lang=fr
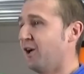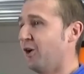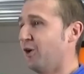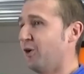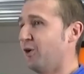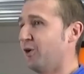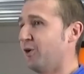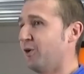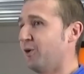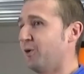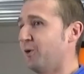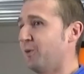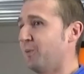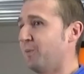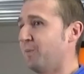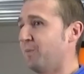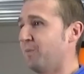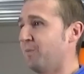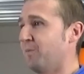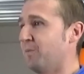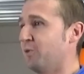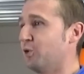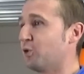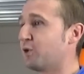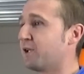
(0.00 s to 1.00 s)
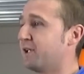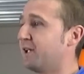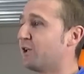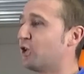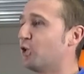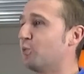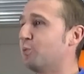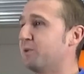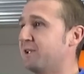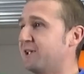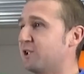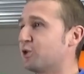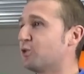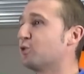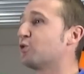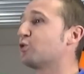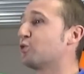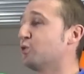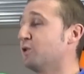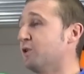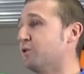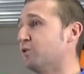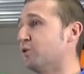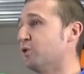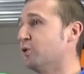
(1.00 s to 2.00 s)
Euh, donc il y a des compétitions de tout
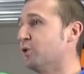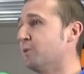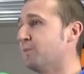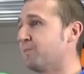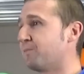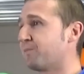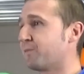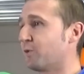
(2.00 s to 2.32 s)
niveau.